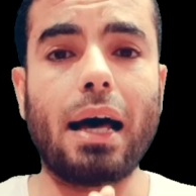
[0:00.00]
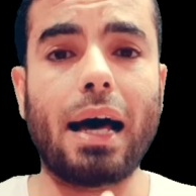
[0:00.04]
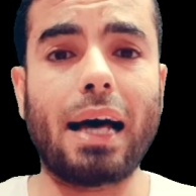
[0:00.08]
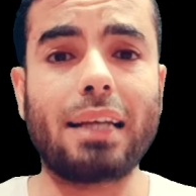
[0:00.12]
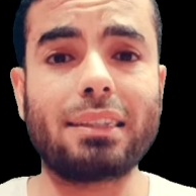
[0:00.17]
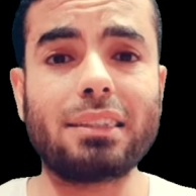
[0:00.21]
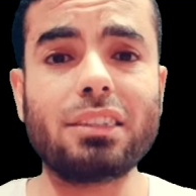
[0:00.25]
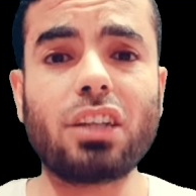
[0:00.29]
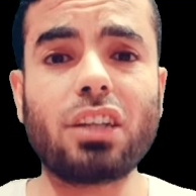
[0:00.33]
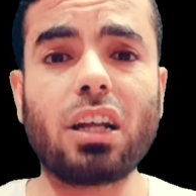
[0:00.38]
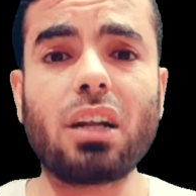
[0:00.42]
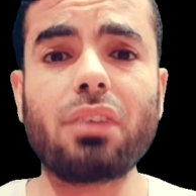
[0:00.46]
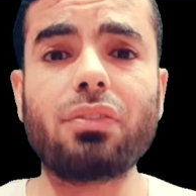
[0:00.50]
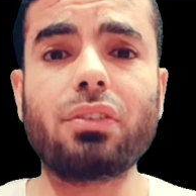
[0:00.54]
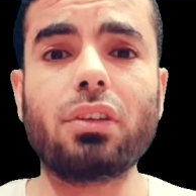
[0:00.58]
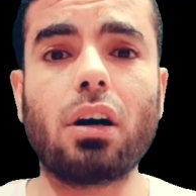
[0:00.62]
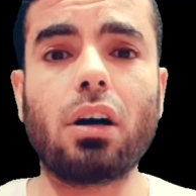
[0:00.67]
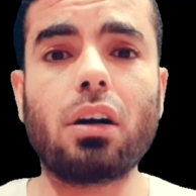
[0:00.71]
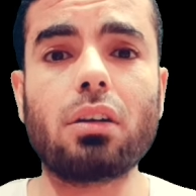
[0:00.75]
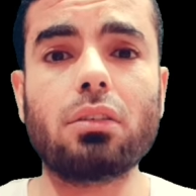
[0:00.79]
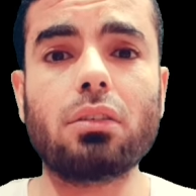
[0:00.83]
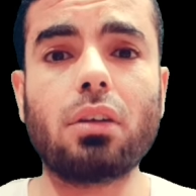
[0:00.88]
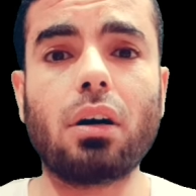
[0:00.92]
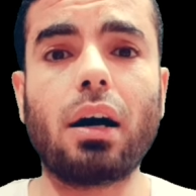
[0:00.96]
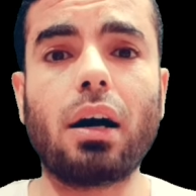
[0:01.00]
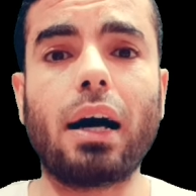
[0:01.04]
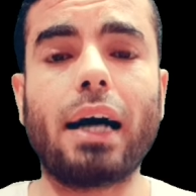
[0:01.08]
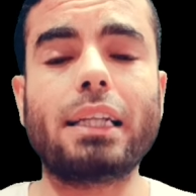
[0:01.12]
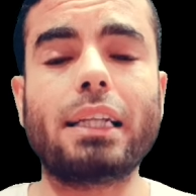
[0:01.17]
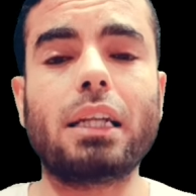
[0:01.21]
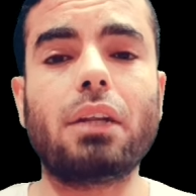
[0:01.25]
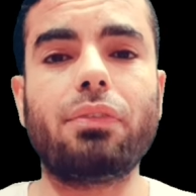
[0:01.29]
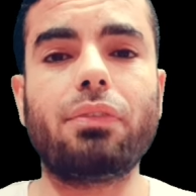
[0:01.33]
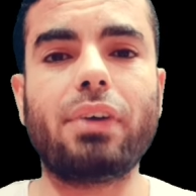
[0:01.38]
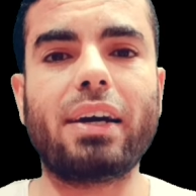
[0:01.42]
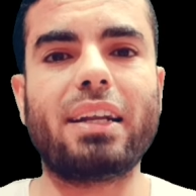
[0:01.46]
عايزين تعرف النهاردة
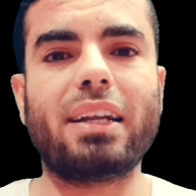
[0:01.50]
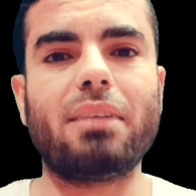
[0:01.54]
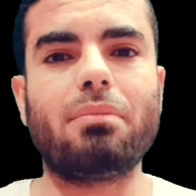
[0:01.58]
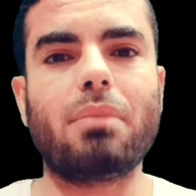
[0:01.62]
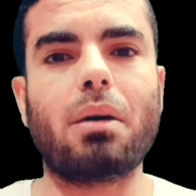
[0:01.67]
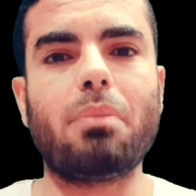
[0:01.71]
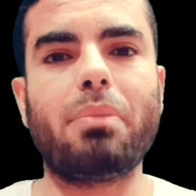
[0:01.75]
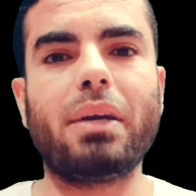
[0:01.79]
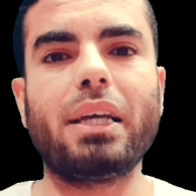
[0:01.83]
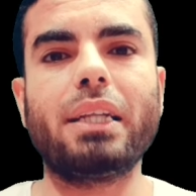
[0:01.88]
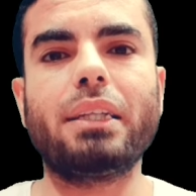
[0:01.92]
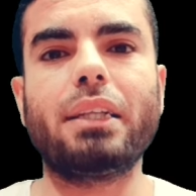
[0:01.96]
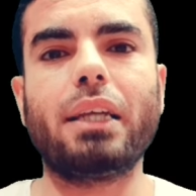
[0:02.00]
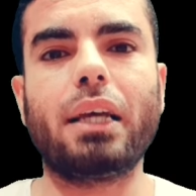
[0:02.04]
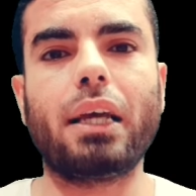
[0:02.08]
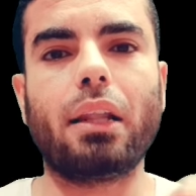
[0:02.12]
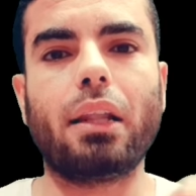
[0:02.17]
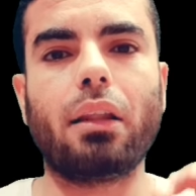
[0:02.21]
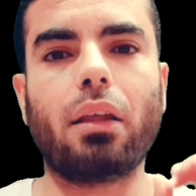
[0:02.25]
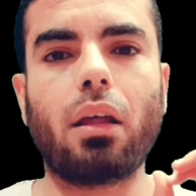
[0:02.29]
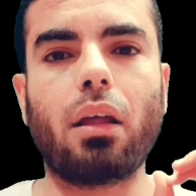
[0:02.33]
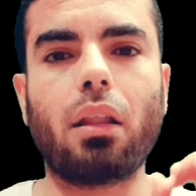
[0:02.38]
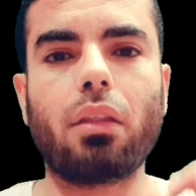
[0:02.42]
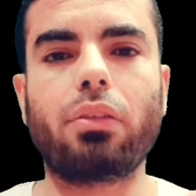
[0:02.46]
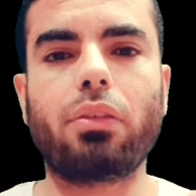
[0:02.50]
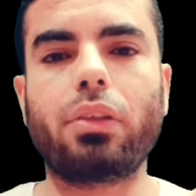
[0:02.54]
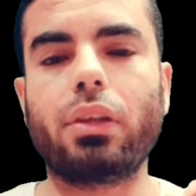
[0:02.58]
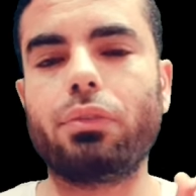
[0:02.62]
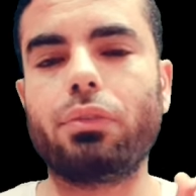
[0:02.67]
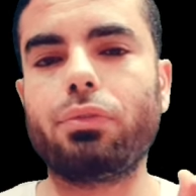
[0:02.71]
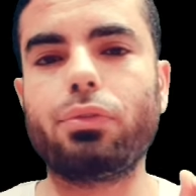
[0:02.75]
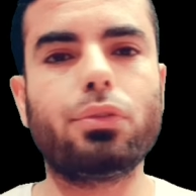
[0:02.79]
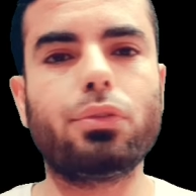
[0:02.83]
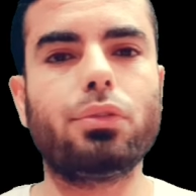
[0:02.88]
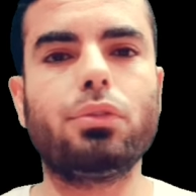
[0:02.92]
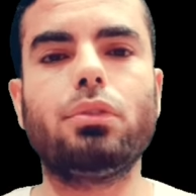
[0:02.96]
عن الفرق ما بين الهيلثي
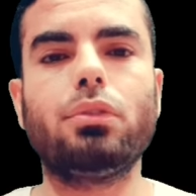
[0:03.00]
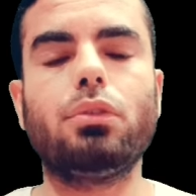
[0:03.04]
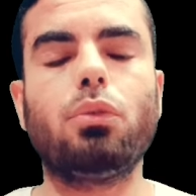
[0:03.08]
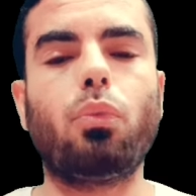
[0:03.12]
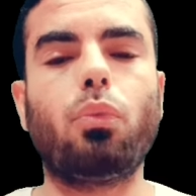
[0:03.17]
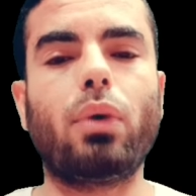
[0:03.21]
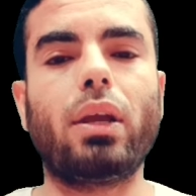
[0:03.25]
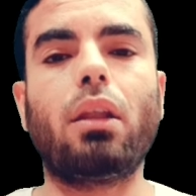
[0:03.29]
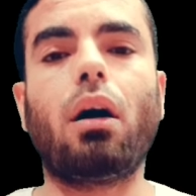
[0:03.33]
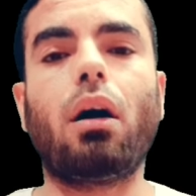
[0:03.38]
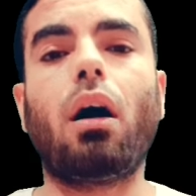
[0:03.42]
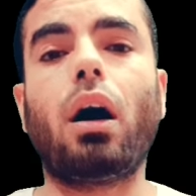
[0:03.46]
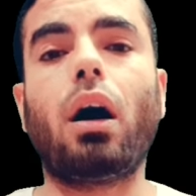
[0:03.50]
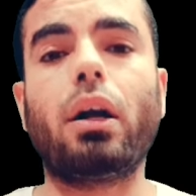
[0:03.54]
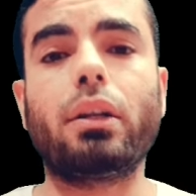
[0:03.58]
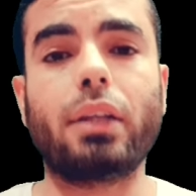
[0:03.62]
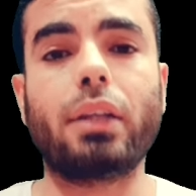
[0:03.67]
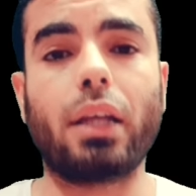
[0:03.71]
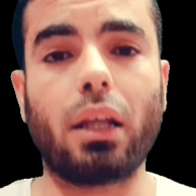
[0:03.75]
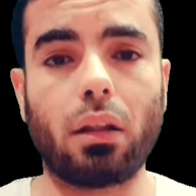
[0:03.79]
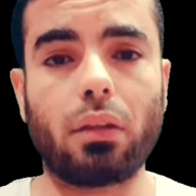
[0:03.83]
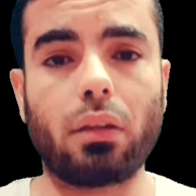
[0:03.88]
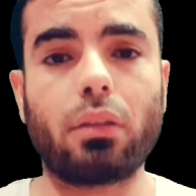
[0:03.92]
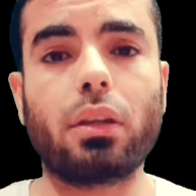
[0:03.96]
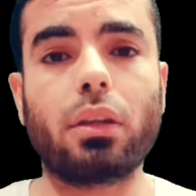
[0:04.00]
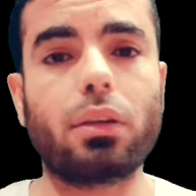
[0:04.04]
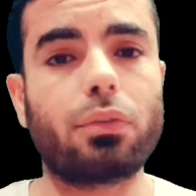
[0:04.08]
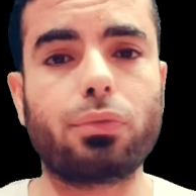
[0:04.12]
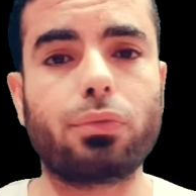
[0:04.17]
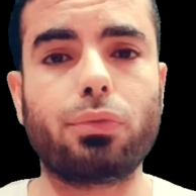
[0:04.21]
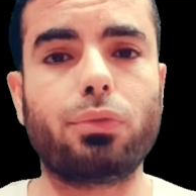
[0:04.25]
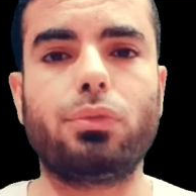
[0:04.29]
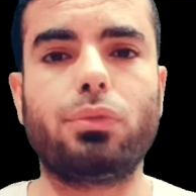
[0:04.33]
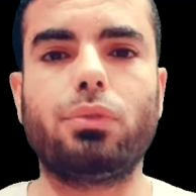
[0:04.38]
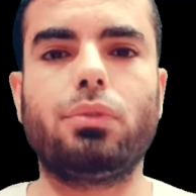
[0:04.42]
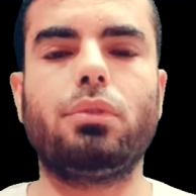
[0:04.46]
فود والانهيلثي
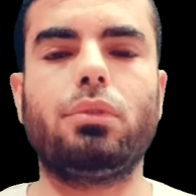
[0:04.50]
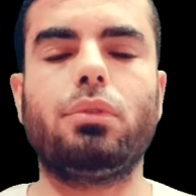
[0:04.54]
فود